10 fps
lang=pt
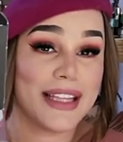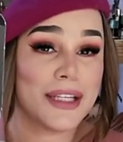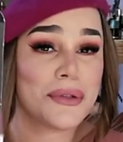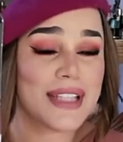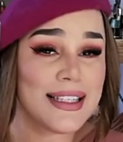
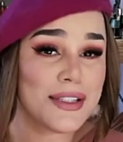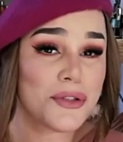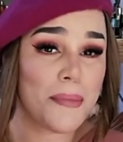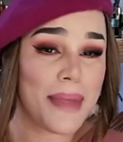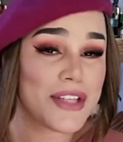não sei se
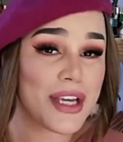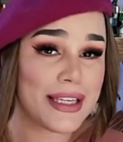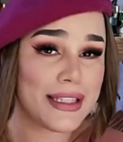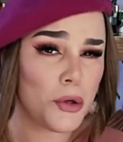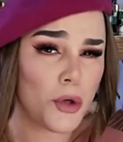somente
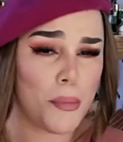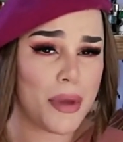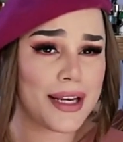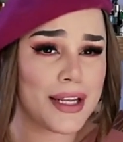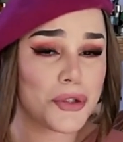aqui na
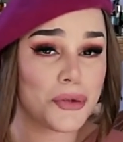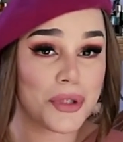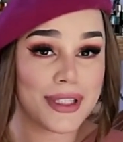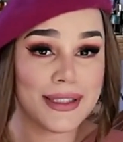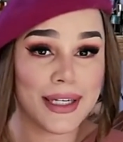Europa, acredito
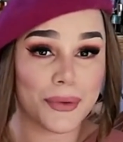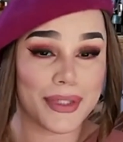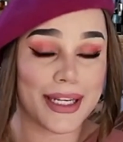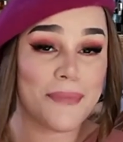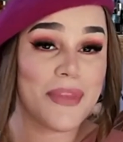que não,
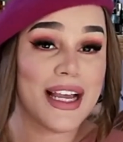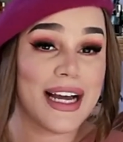né?